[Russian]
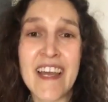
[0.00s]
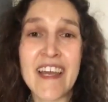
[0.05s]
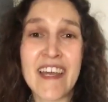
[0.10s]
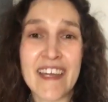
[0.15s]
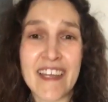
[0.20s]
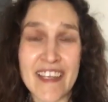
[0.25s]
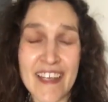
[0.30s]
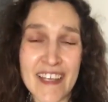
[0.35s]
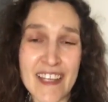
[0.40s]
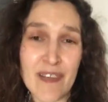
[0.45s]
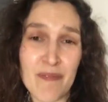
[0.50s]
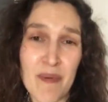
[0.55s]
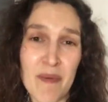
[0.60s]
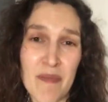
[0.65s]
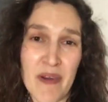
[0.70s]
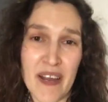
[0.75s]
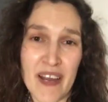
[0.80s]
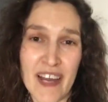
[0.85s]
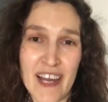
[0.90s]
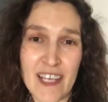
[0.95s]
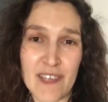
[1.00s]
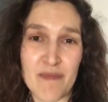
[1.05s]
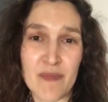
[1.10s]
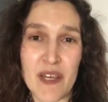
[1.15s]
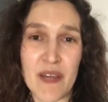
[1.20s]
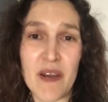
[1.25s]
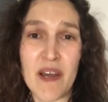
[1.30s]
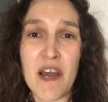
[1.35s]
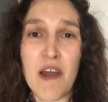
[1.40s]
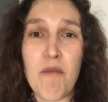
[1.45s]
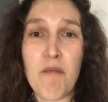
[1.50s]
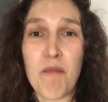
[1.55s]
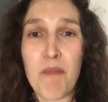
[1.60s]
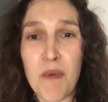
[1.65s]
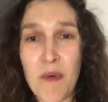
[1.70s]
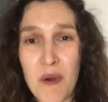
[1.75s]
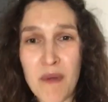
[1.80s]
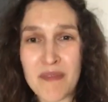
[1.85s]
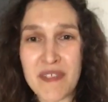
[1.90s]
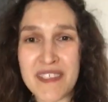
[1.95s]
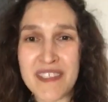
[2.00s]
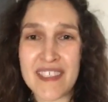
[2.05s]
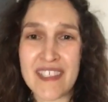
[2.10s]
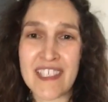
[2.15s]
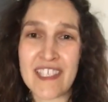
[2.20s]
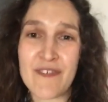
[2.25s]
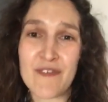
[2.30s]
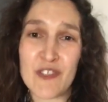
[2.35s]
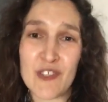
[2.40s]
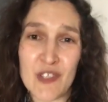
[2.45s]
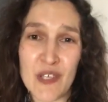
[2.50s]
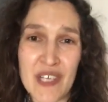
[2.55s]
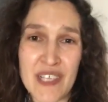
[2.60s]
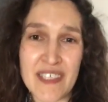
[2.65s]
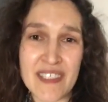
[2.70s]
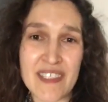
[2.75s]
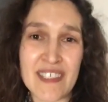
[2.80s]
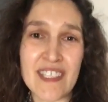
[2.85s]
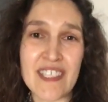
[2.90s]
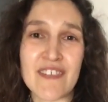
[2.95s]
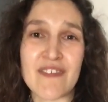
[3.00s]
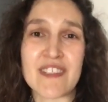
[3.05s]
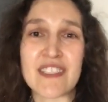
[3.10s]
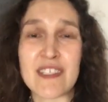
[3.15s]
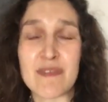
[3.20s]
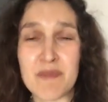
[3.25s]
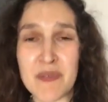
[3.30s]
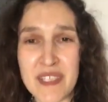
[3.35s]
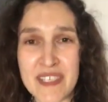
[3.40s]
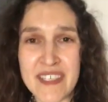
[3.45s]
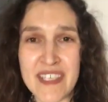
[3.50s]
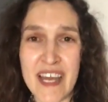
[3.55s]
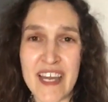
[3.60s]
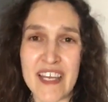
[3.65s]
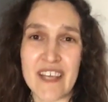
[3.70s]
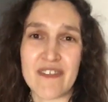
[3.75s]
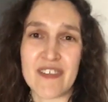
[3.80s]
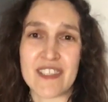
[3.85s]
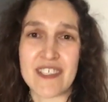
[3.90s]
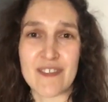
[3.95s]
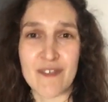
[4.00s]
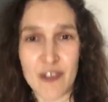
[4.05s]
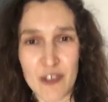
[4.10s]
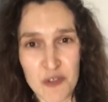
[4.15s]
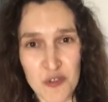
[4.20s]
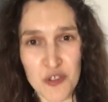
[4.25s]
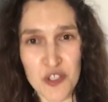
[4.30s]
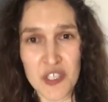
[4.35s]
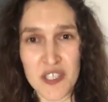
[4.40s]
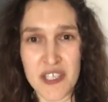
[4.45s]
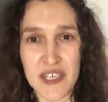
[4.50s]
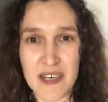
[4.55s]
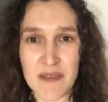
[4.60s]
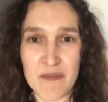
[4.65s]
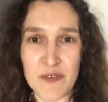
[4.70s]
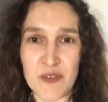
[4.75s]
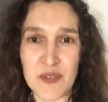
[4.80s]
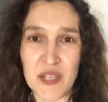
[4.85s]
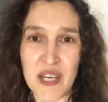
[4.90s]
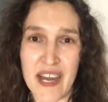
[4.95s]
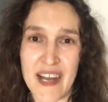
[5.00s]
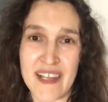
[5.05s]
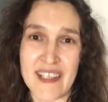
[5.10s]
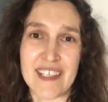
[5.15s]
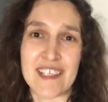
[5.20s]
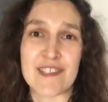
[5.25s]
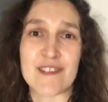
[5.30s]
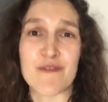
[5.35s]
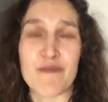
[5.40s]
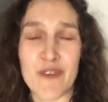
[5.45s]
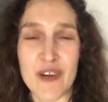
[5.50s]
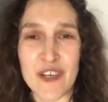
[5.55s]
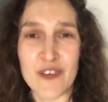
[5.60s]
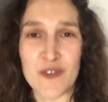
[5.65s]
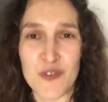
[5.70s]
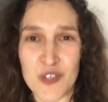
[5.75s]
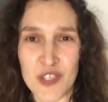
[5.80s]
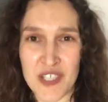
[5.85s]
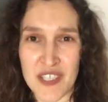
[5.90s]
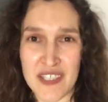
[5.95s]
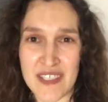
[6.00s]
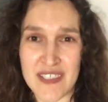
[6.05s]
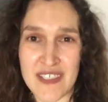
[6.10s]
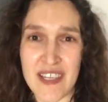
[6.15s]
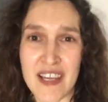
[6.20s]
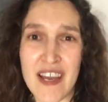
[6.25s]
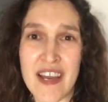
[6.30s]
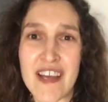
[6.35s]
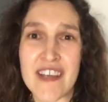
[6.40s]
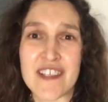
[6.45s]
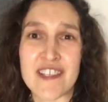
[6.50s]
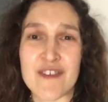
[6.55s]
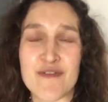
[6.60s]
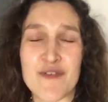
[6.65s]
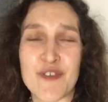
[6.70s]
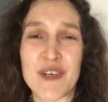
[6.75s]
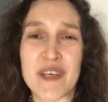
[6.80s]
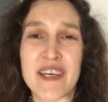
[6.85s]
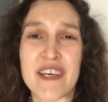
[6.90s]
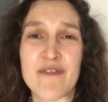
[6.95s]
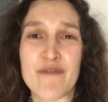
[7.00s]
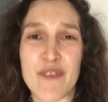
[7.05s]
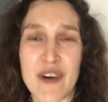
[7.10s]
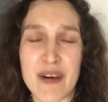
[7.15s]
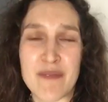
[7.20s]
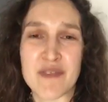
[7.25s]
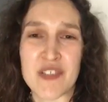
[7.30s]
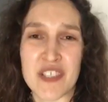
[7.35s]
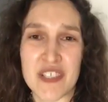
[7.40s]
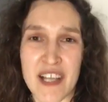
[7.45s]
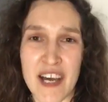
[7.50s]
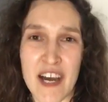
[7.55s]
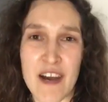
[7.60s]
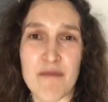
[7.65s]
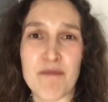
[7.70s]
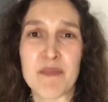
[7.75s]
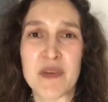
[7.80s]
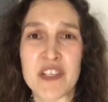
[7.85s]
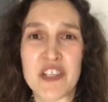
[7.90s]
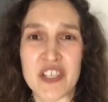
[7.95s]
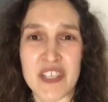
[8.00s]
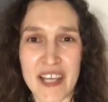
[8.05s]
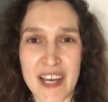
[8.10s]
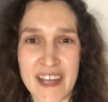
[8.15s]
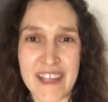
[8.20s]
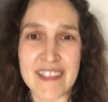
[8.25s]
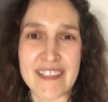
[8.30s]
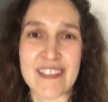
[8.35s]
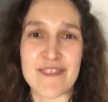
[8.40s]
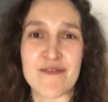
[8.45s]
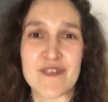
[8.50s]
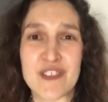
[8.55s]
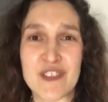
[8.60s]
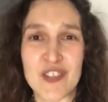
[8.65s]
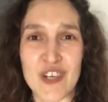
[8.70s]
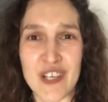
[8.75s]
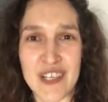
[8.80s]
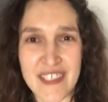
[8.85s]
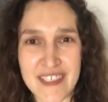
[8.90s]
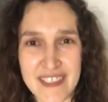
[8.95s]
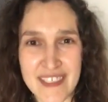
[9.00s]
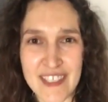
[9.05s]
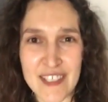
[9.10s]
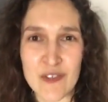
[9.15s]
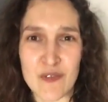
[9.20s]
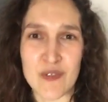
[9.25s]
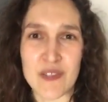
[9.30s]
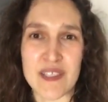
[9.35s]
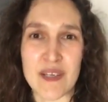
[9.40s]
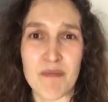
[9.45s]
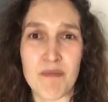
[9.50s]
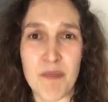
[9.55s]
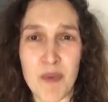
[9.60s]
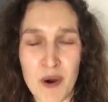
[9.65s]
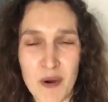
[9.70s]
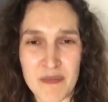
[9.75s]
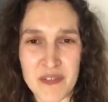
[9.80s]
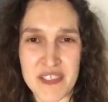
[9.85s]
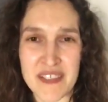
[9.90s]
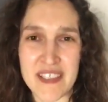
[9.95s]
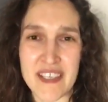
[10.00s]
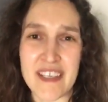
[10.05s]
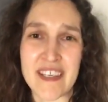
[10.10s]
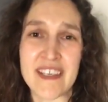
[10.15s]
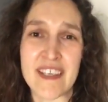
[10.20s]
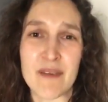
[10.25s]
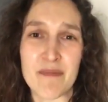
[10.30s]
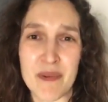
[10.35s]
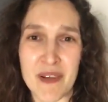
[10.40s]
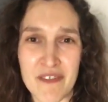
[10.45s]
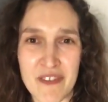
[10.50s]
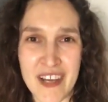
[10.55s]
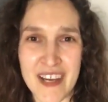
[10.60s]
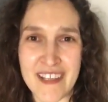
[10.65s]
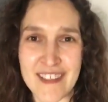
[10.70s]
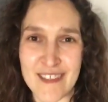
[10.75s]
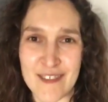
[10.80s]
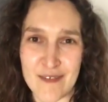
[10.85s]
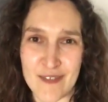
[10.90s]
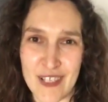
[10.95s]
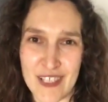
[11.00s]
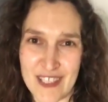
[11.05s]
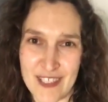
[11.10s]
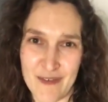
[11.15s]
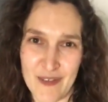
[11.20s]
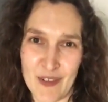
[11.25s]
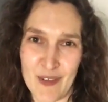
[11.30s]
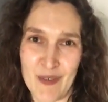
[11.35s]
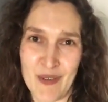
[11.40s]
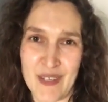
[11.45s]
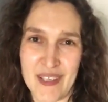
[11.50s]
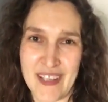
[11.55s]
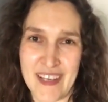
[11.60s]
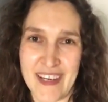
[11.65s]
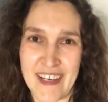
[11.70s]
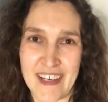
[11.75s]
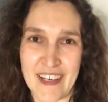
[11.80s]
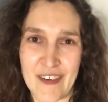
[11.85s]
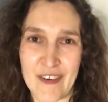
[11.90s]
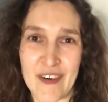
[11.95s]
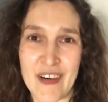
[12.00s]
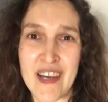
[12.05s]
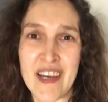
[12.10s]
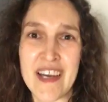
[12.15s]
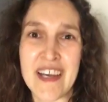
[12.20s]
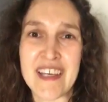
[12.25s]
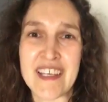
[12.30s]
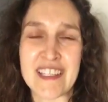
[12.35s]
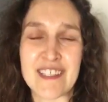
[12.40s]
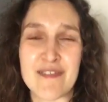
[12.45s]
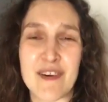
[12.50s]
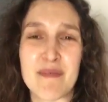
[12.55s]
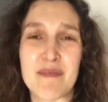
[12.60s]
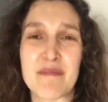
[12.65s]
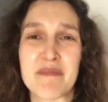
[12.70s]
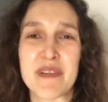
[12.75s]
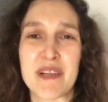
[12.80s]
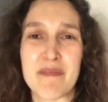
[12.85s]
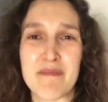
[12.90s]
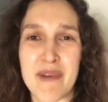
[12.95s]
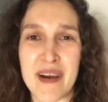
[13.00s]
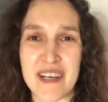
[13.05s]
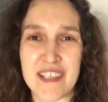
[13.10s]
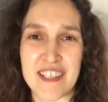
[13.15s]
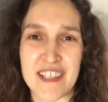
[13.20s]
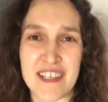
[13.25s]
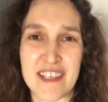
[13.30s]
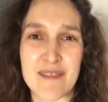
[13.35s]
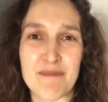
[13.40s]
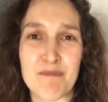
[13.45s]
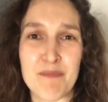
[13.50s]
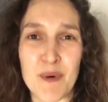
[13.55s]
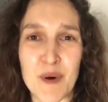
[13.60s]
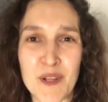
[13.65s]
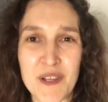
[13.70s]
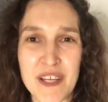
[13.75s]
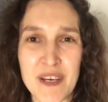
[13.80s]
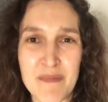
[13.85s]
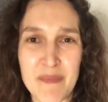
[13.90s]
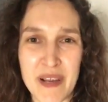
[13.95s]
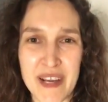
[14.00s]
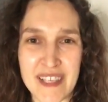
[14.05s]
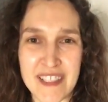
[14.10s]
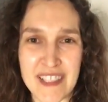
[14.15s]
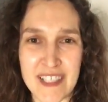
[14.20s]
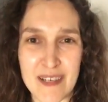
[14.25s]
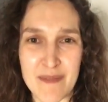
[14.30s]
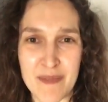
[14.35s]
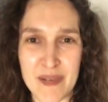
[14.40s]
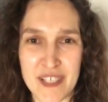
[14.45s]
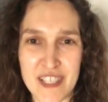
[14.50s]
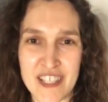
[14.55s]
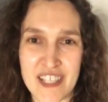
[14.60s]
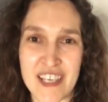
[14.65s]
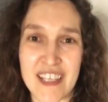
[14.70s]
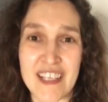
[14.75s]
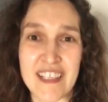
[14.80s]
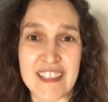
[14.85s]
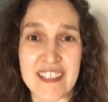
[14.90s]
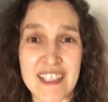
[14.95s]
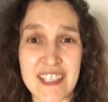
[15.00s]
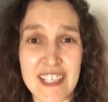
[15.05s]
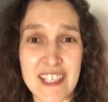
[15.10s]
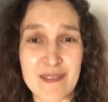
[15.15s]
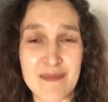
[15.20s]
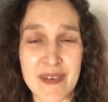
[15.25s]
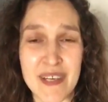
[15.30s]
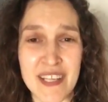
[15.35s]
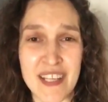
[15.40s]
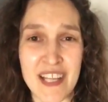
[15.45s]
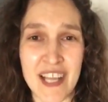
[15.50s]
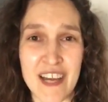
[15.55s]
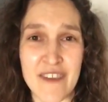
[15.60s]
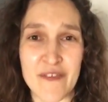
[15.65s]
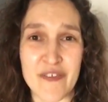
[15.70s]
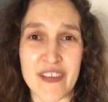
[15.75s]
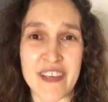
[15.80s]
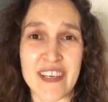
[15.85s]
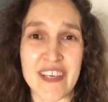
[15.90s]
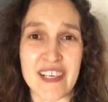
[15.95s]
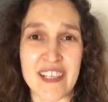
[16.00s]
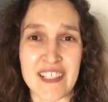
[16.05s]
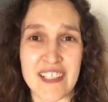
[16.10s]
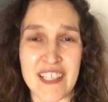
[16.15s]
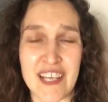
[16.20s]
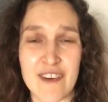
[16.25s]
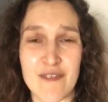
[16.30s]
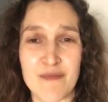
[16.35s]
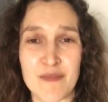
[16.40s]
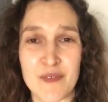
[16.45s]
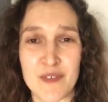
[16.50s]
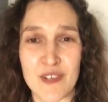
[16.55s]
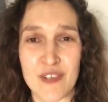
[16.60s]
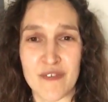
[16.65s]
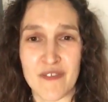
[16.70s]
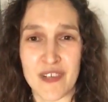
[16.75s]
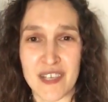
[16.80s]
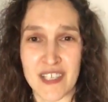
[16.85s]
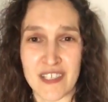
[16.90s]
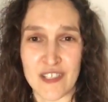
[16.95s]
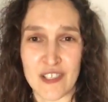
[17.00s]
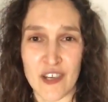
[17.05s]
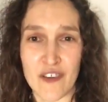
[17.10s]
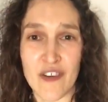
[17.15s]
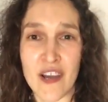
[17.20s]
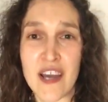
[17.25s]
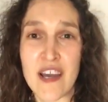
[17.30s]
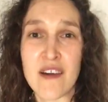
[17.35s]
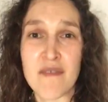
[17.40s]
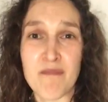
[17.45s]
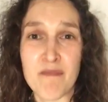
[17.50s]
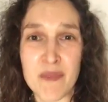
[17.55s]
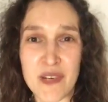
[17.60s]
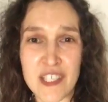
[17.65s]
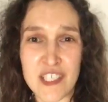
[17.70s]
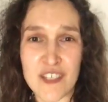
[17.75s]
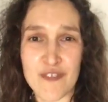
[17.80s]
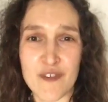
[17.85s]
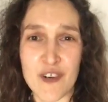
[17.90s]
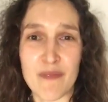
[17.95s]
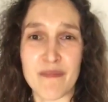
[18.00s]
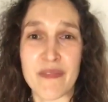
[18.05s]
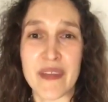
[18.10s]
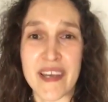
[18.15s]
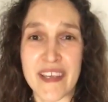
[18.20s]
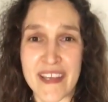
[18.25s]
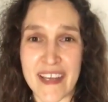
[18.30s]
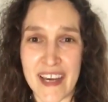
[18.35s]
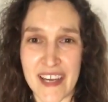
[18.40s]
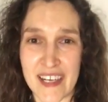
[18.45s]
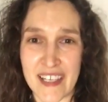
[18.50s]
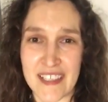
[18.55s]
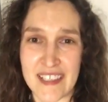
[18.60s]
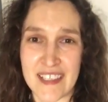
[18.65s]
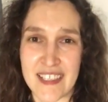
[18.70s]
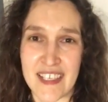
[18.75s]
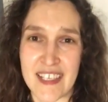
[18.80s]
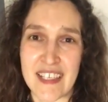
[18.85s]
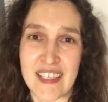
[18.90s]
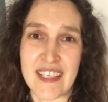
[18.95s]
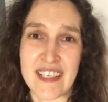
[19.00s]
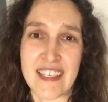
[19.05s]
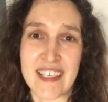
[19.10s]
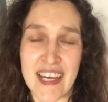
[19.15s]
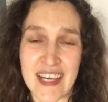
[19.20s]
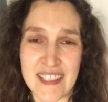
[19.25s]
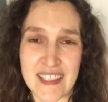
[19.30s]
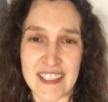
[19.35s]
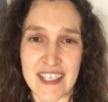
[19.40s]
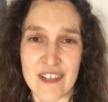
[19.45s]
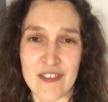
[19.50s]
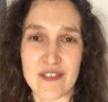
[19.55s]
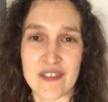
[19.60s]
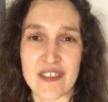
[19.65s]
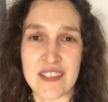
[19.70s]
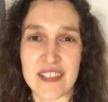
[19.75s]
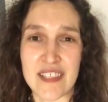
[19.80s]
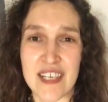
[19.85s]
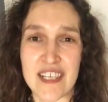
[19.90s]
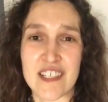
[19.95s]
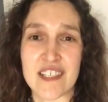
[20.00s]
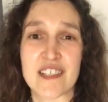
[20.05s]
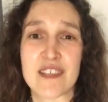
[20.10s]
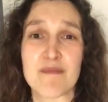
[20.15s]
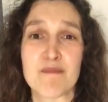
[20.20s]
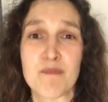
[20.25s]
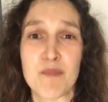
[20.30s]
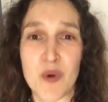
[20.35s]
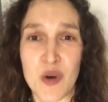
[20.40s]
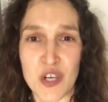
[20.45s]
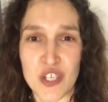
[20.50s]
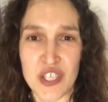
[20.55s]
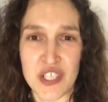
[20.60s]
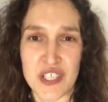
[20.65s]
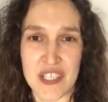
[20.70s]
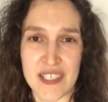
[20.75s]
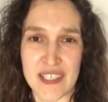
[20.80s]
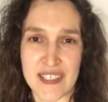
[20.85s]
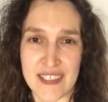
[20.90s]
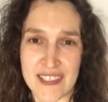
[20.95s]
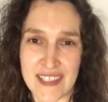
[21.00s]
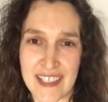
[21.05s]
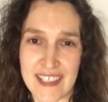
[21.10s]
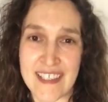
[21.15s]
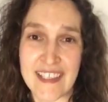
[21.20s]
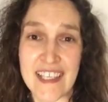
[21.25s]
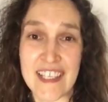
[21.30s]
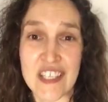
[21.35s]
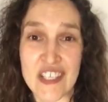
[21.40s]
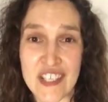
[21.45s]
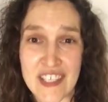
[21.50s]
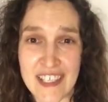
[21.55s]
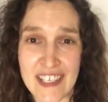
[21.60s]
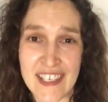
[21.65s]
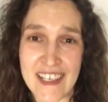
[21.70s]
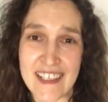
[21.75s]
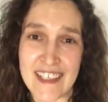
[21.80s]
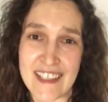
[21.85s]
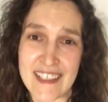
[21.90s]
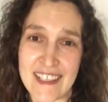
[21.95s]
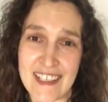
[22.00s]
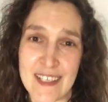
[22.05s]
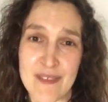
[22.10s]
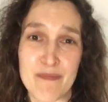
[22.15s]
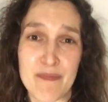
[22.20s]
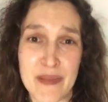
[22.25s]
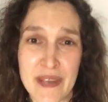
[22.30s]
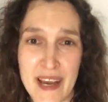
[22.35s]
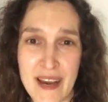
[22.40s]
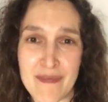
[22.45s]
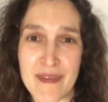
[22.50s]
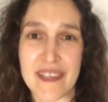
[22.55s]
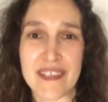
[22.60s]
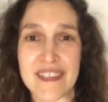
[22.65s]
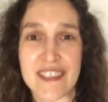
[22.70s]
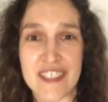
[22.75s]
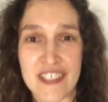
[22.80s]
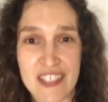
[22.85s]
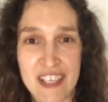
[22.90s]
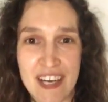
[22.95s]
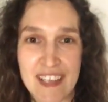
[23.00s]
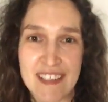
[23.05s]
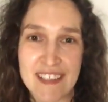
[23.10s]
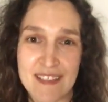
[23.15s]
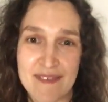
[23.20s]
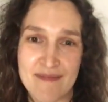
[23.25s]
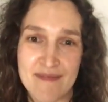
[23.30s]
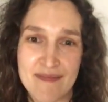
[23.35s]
И это помогает мне помнить о них, визуализировать и притягивать свою желаемую реальность, свою жизнь, чего я и вам желаю. Мечтайте, визуализируйте, помните и направляйте туда свою энергию. И с вами была Маша и полная практика прощения с Green Mind Life и Ярослав Мудрый Воронцов. Мы живем на яркой стороне. Я знаю, ты знаешь, ты можешь это сделать. Начни это делать прямо сейчас.